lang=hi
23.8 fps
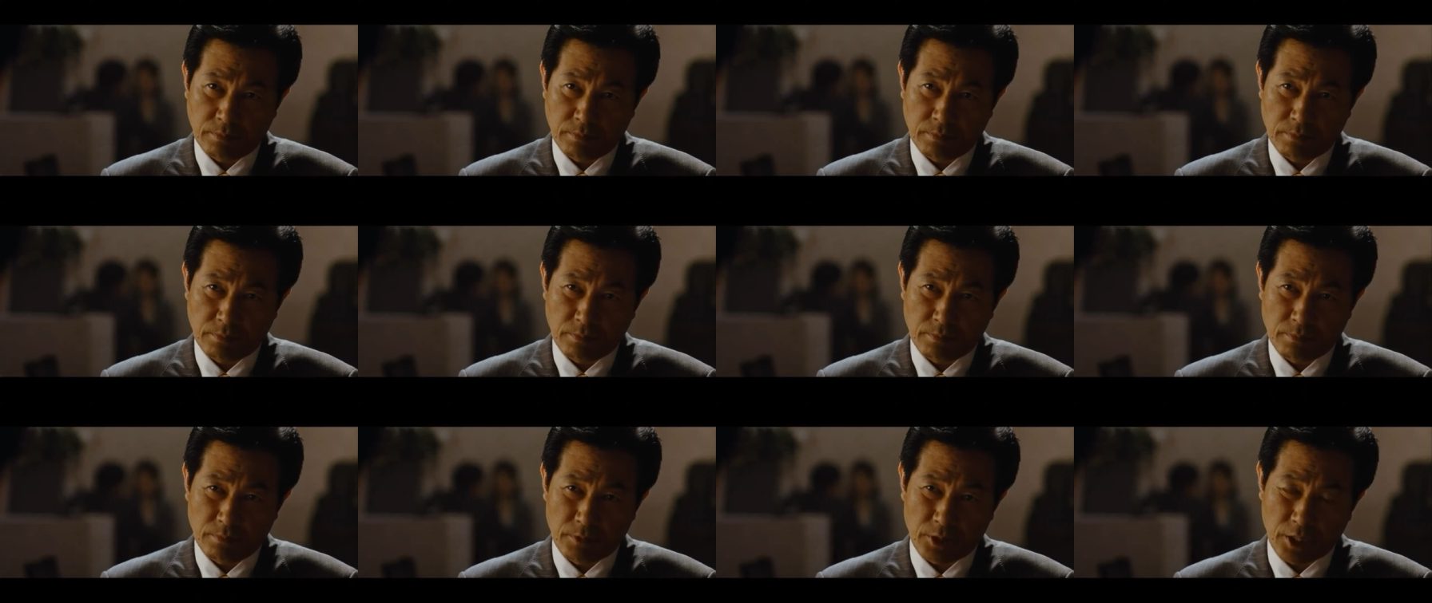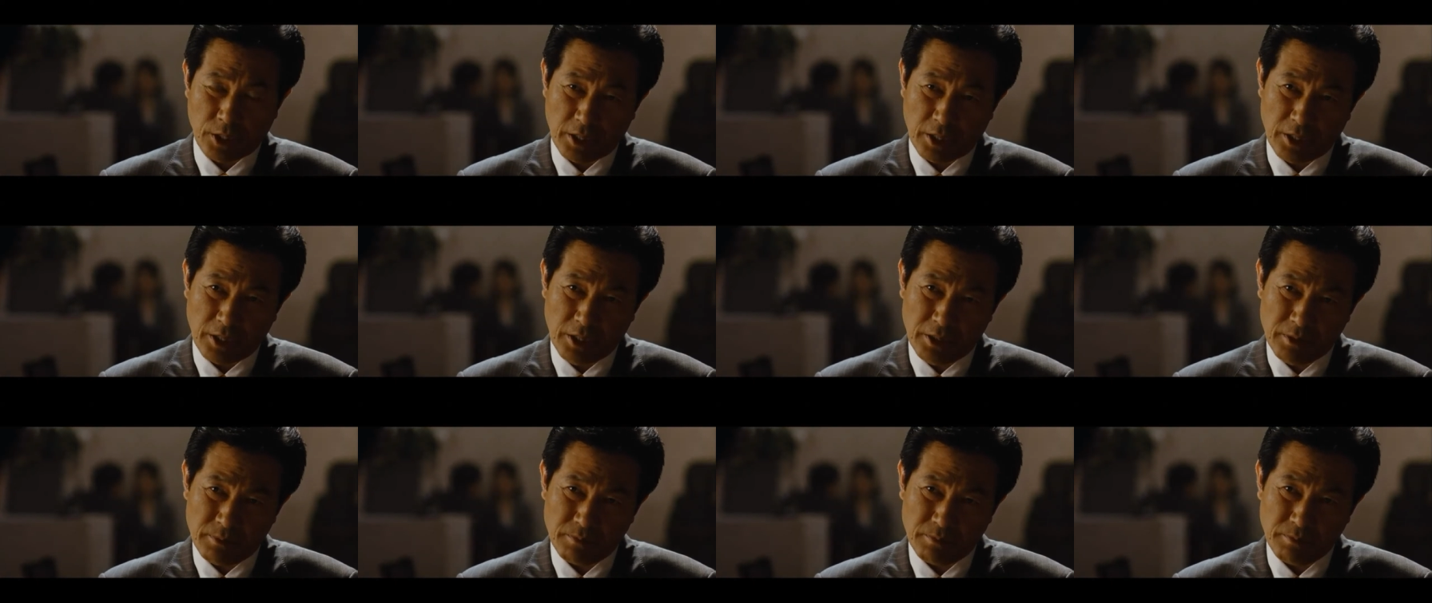कैसे हुई
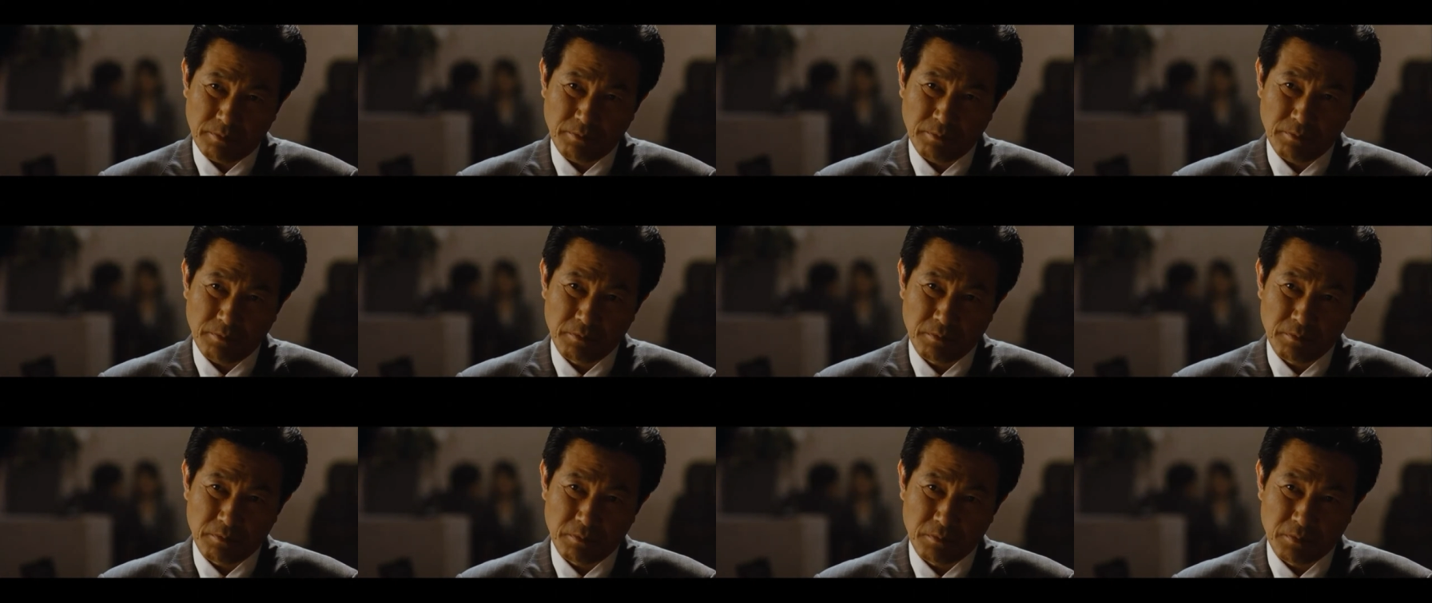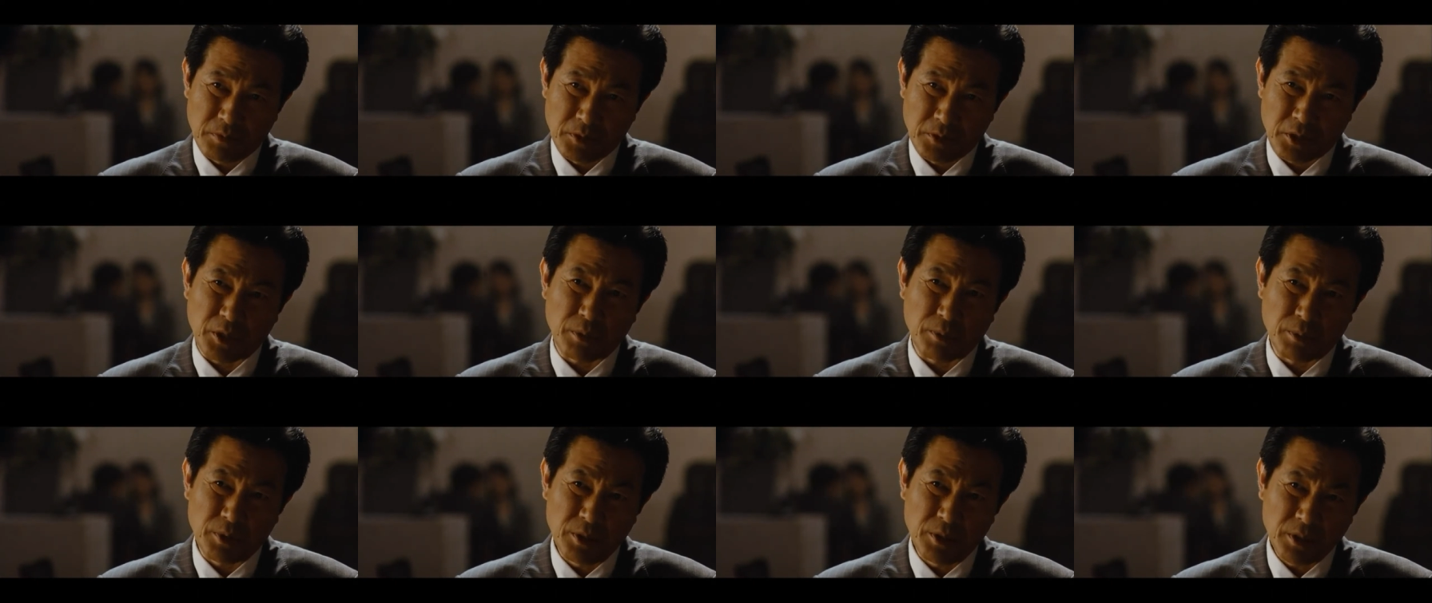मेरी बेटी से प्यार
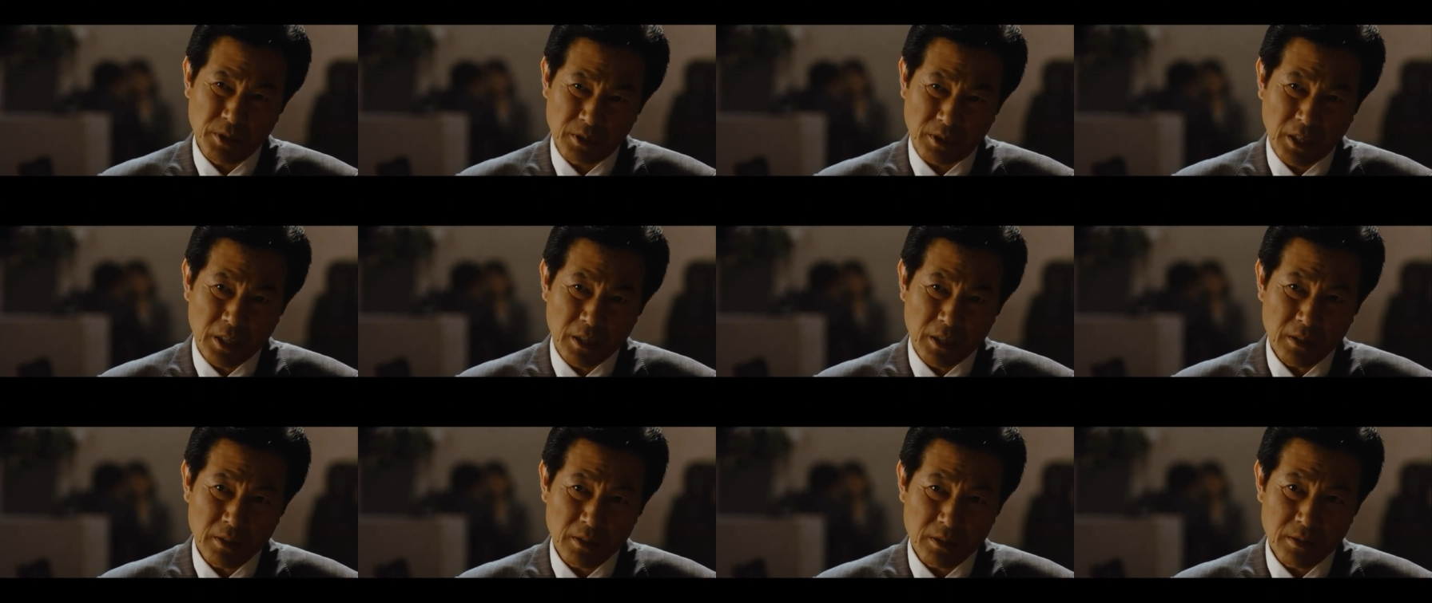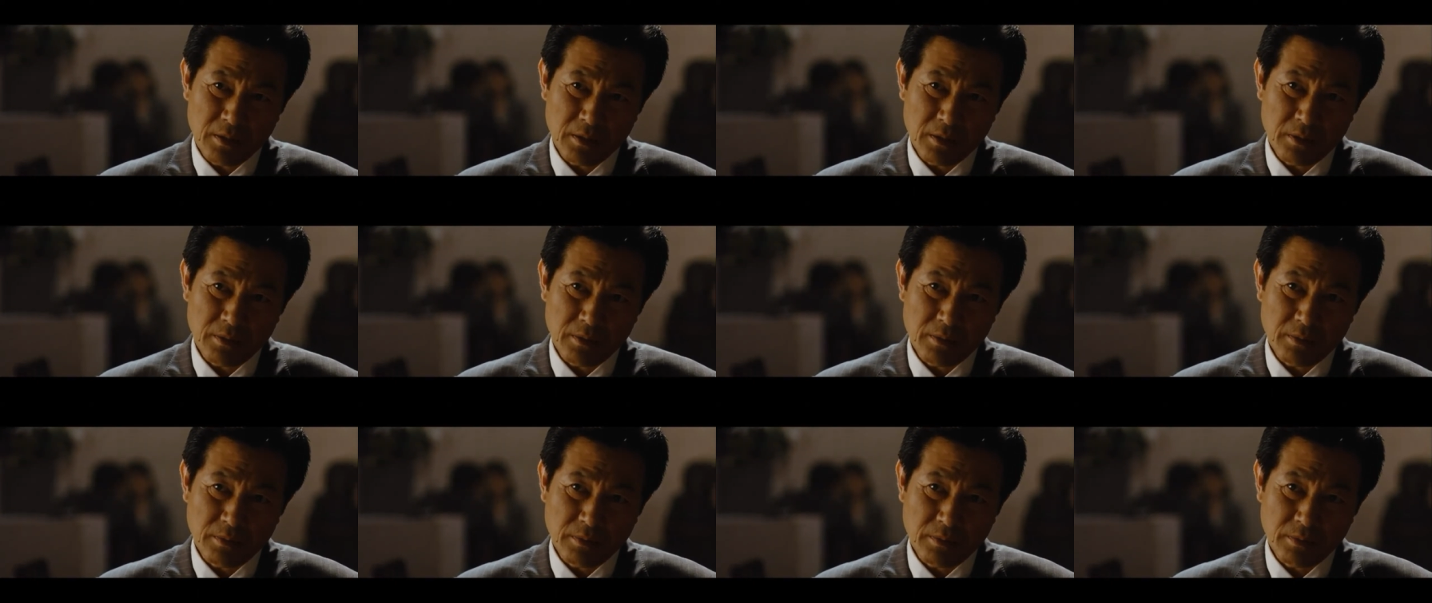करने की और उसे
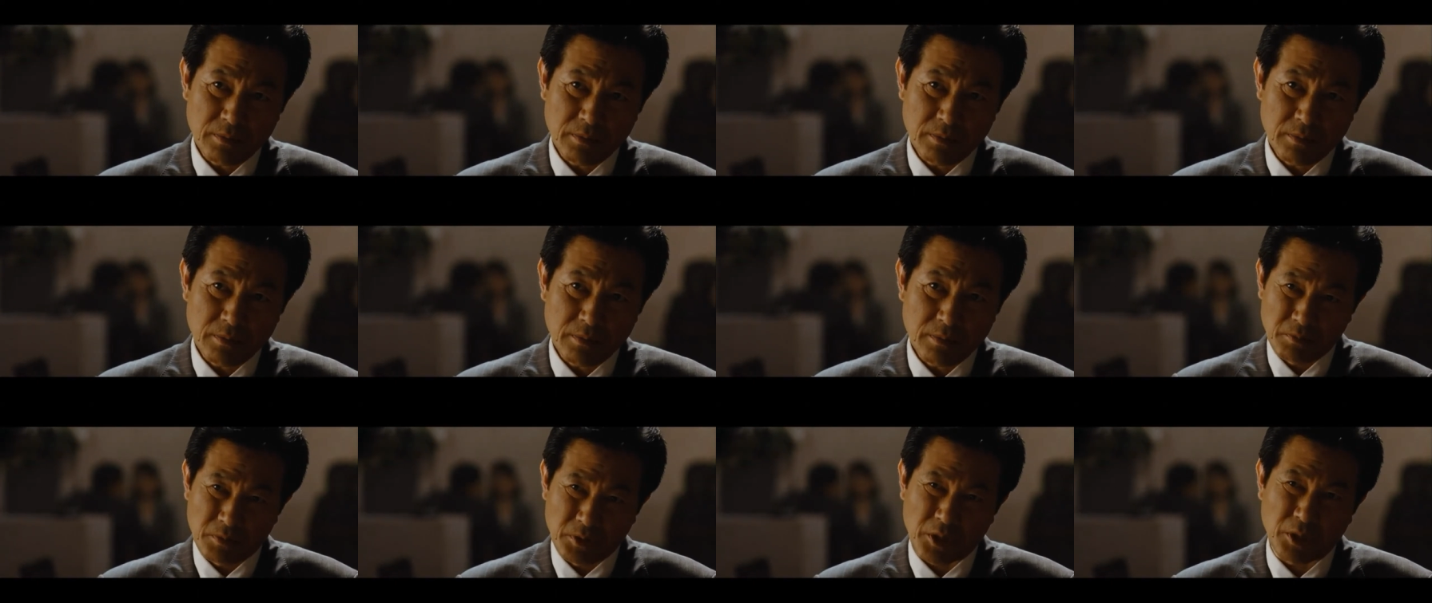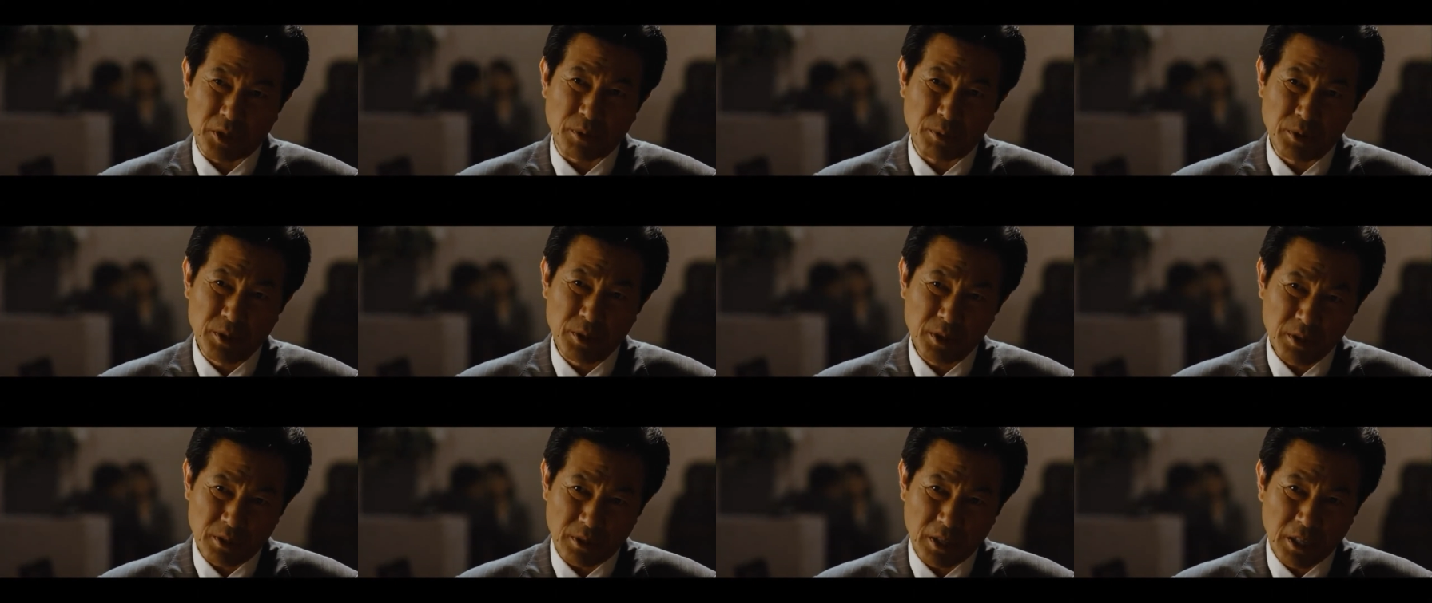काम से भी निकाल
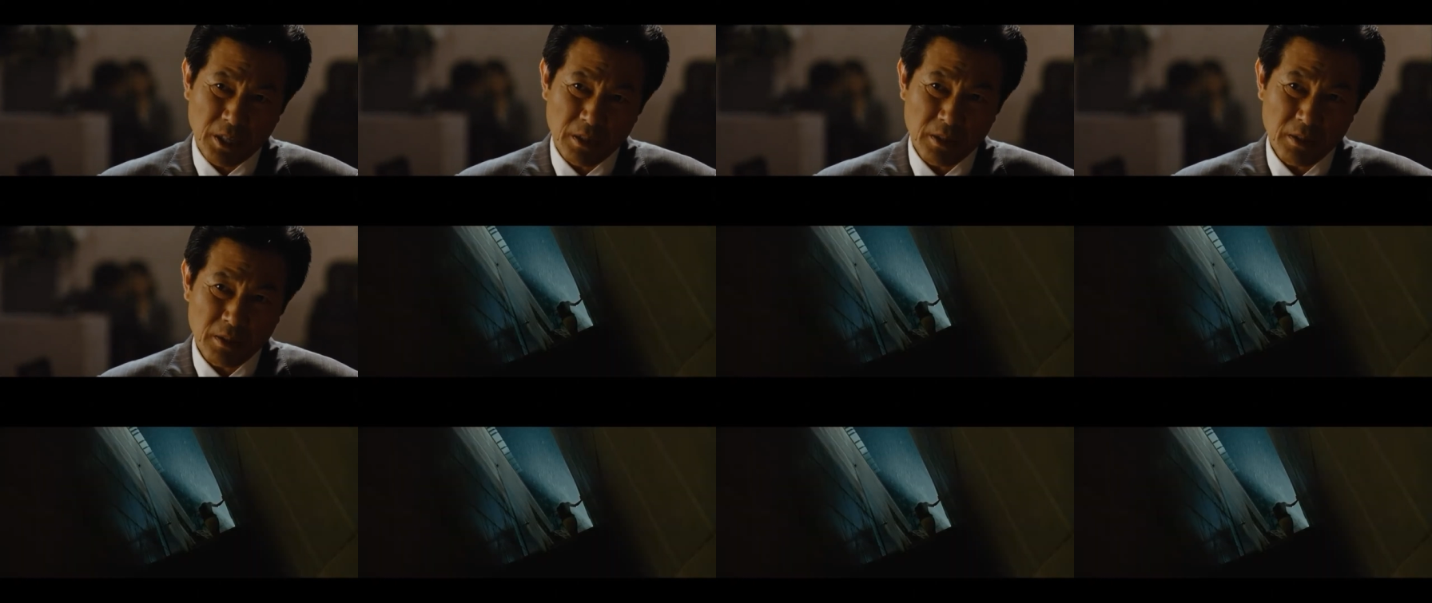देते हैं